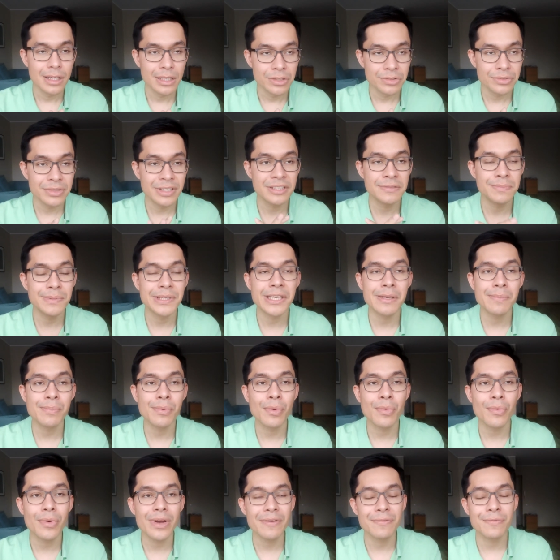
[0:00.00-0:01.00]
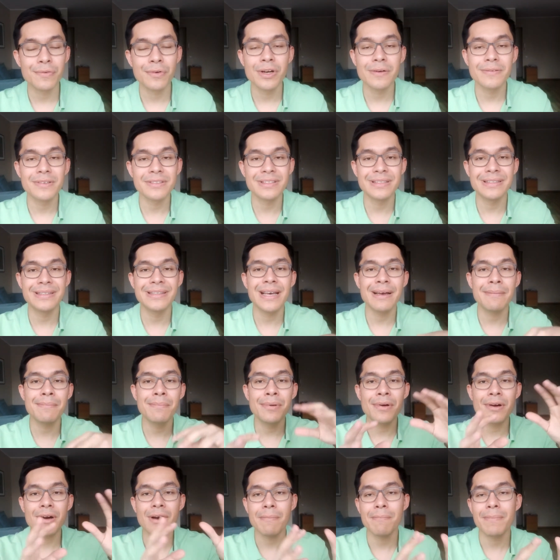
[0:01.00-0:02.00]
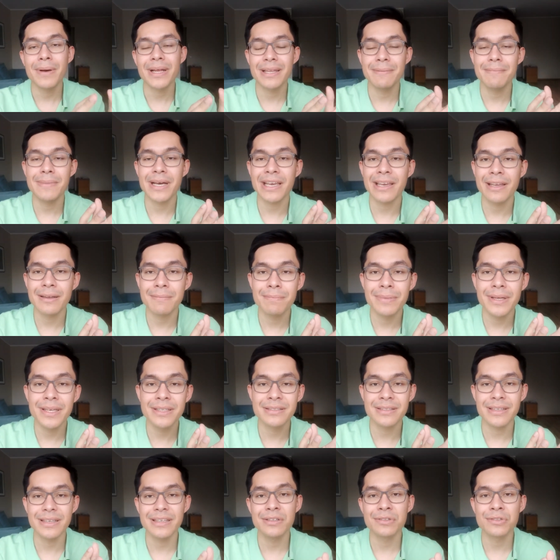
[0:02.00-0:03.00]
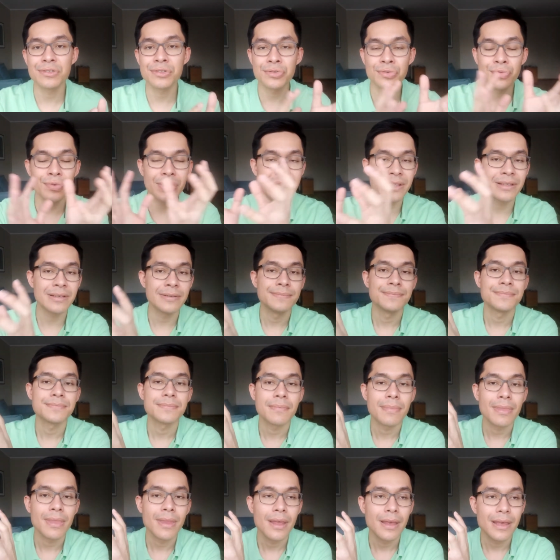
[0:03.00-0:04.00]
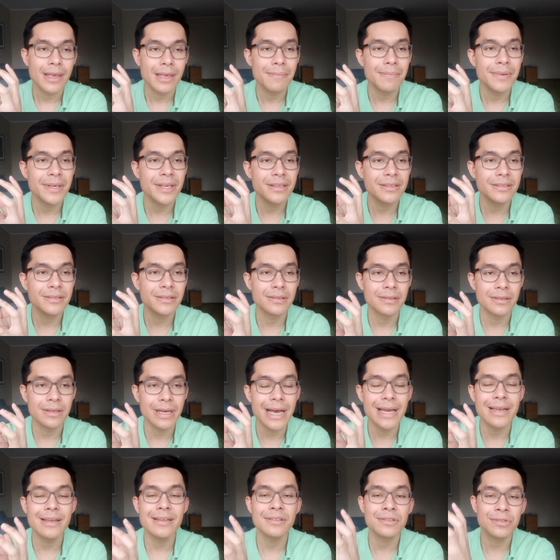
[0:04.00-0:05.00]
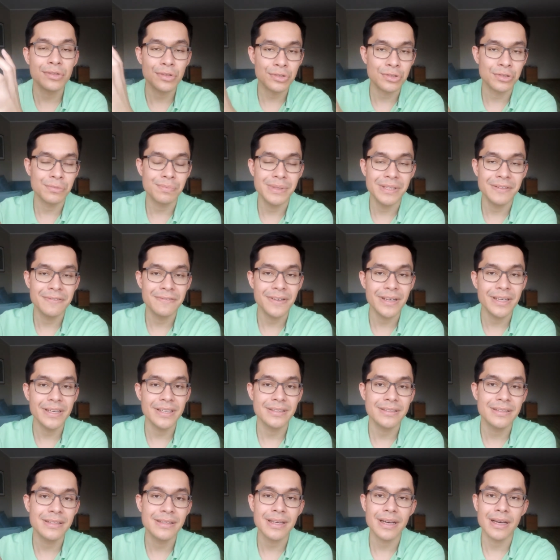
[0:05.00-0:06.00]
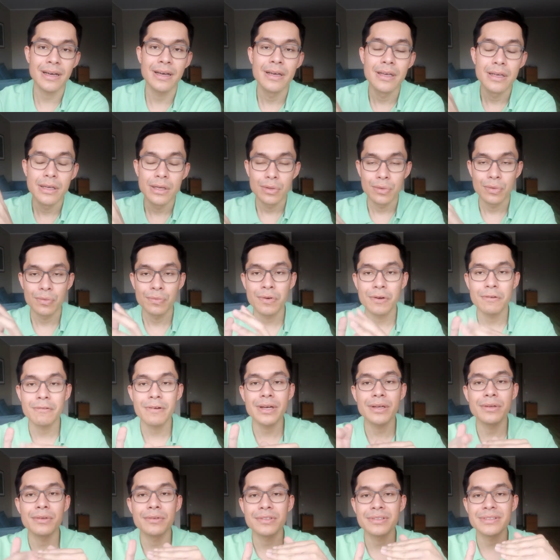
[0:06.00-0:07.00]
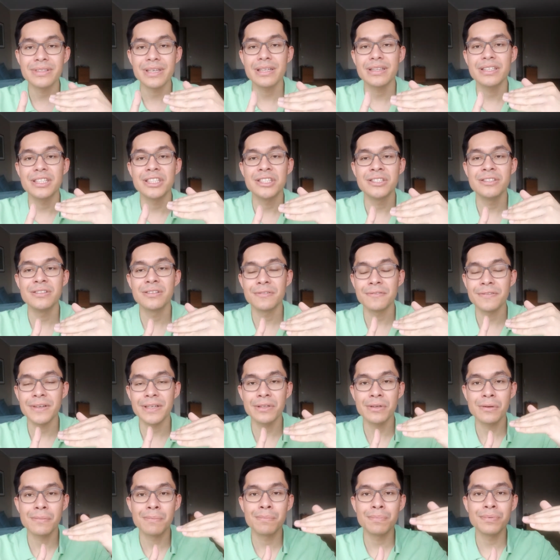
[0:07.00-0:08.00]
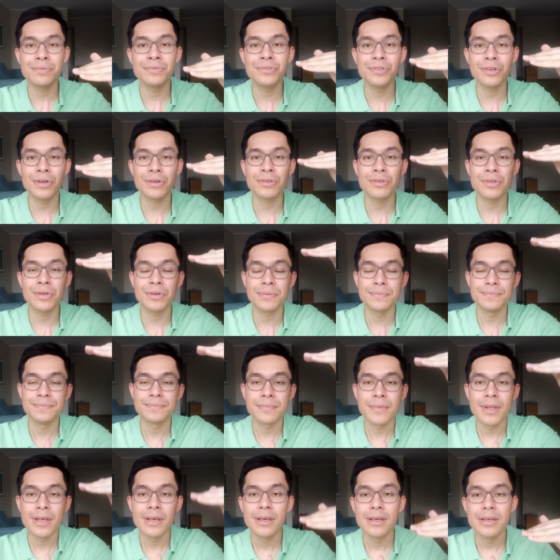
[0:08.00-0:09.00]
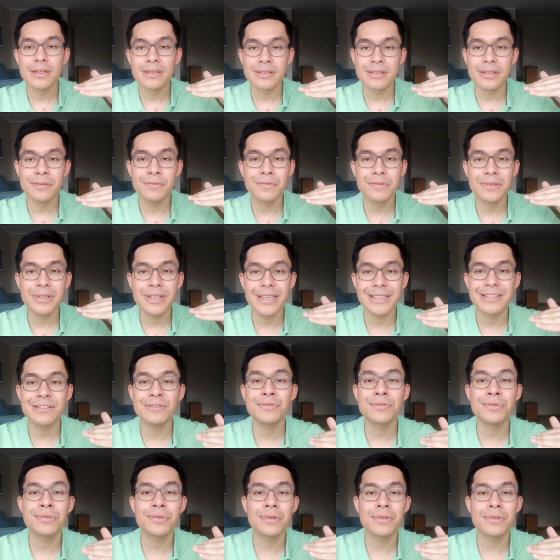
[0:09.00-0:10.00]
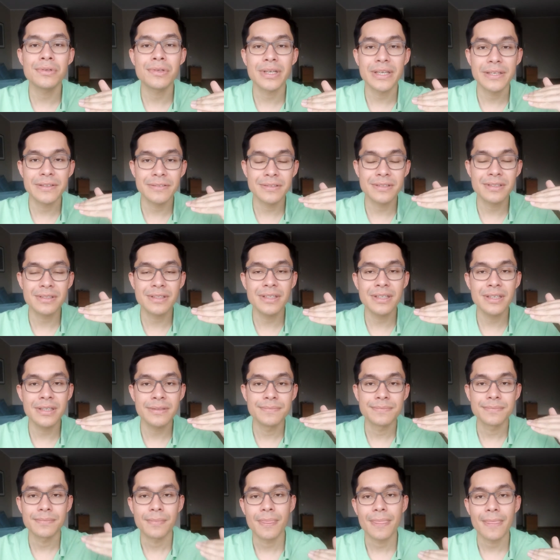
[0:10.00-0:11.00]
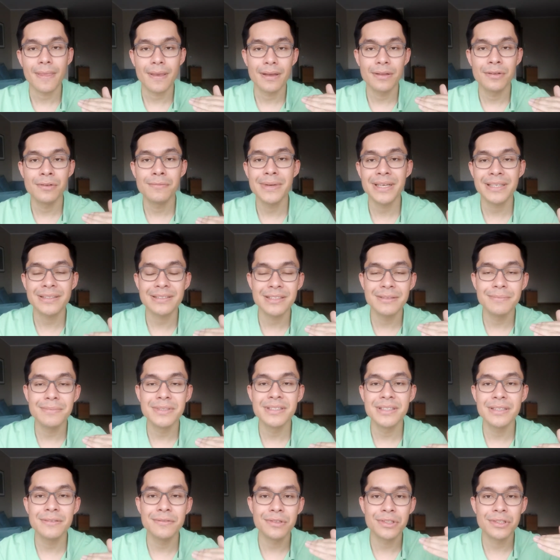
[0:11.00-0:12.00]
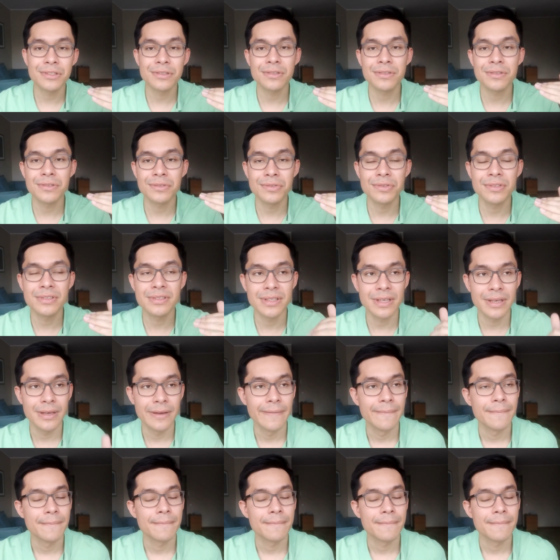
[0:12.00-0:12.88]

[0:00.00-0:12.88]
Je vais vous expliquer pourquoi il faut commencer d'abord par les marketplaces et ensuite eh bien, euh, aller sur Shopify, etc. Donc il faut avoir une stratégie en fait en plusieurs temps si vous voulez être sûr de réussir, de maximiser vos chances de succès.